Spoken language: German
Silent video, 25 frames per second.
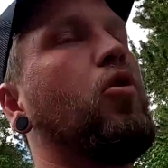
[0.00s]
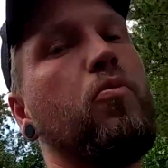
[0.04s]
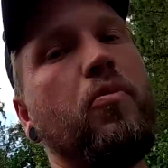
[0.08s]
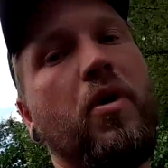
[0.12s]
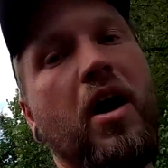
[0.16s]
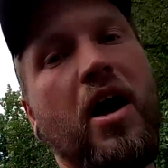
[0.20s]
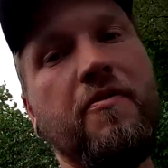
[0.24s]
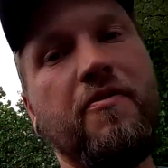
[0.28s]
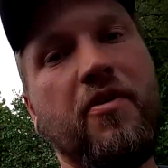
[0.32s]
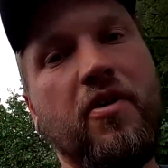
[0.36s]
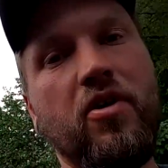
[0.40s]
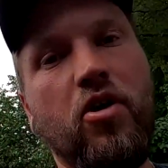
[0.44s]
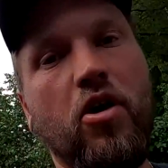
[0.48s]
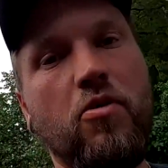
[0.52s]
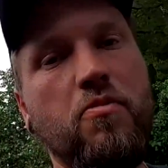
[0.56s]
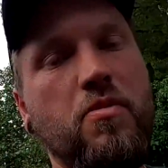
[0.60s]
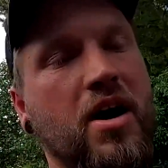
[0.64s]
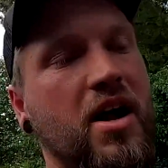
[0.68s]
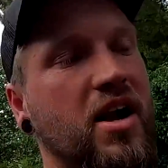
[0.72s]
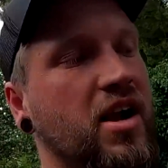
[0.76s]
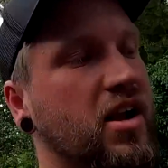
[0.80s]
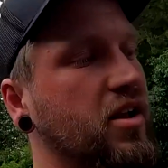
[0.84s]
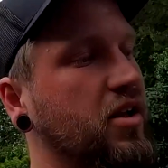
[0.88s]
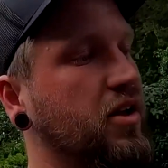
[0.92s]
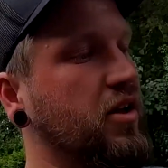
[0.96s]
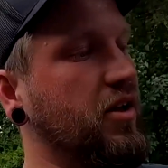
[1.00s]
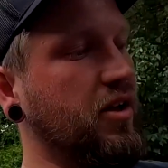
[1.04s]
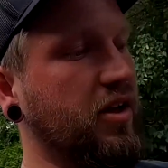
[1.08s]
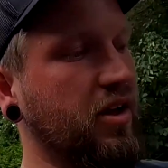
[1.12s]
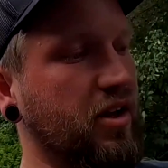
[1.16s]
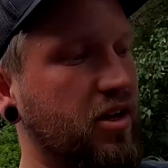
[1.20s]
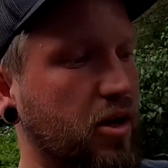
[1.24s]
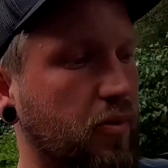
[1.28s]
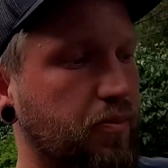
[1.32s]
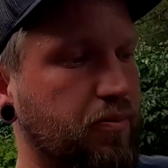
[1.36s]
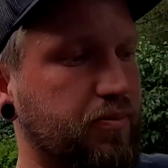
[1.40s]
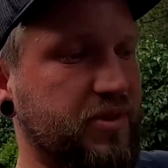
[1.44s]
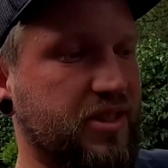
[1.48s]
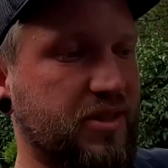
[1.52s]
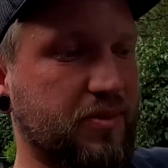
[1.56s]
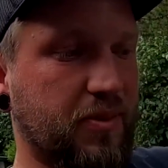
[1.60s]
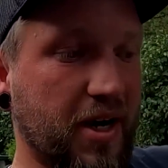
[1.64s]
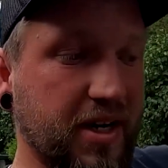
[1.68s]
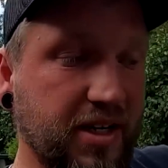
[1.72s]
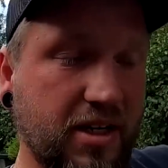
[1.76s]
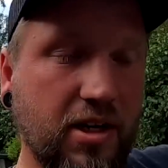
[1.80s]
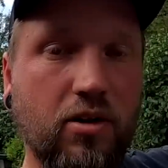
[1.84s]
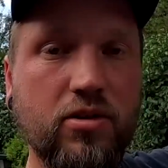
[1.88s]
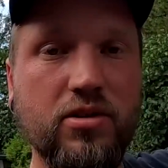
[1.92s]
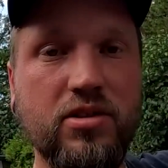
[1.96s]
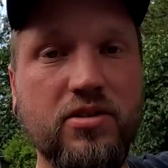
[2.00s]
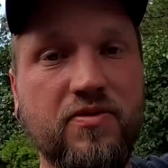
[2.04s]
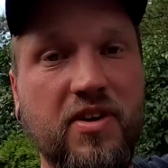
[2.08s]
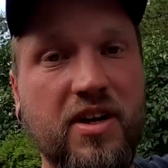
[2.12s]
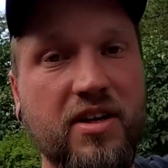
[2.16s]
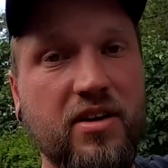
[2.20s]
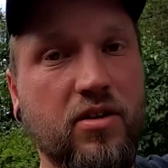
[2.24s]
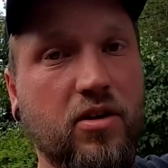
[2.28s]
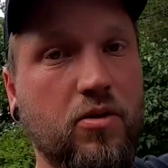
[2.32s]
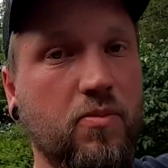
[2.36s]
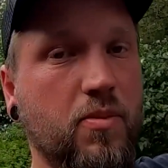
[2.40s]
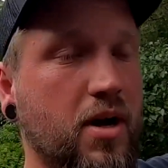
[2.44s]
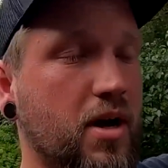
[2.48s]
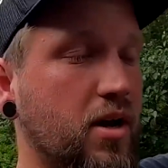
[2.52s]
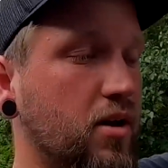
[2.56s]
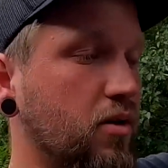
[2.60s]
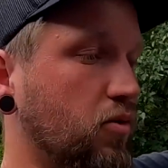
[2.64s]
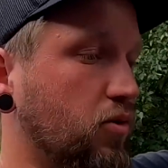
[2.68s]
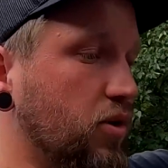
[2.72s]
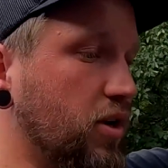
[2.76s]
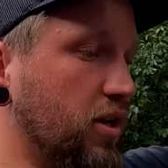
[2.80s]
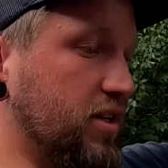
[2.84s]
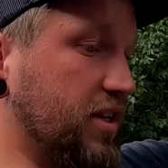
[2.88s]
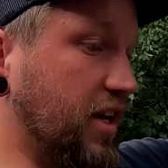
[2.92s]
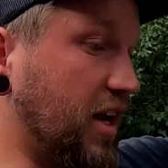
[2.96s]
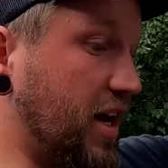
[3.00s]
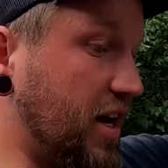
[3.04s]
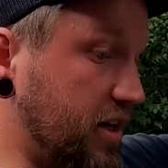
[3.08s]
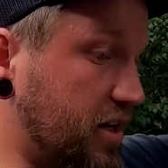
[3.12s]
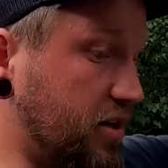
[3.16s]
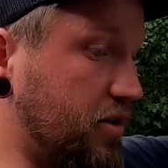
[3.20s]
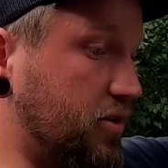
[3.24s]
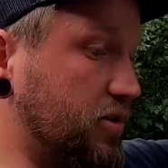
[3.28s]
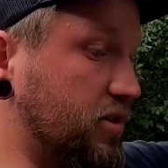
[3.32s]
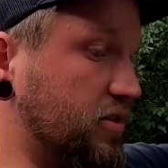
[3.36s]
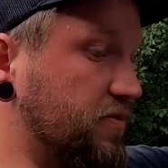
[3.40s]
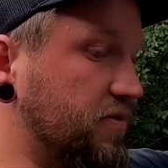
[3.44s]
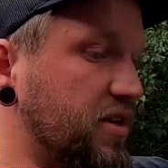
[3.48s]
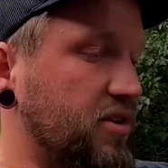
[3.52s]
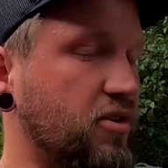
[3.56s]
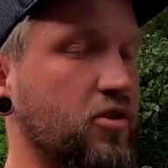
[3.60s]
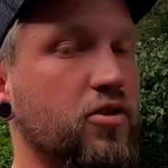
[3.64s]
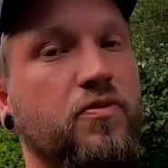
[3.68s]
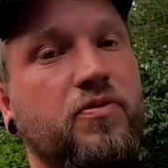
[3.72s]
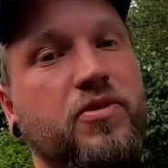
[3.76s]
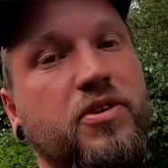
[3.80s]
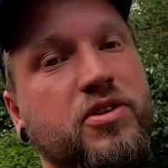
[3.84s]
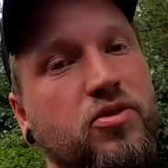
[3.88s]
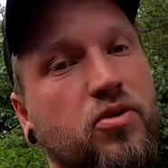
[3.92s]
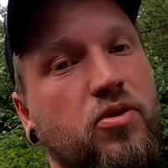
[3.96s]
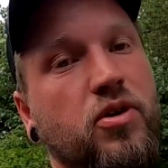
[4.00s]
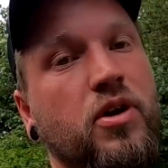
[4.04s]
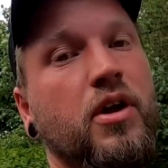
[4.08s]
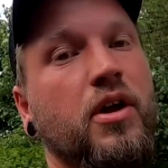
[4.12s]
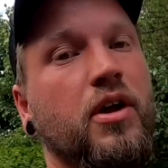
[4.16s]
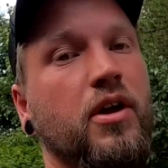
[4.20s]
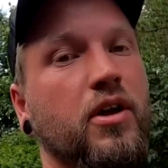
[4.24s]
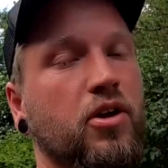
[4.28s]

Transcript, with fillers: um einfach noch mal, ich glaube 2000 Watt noch mal oder 3000 Watt irgendwie so.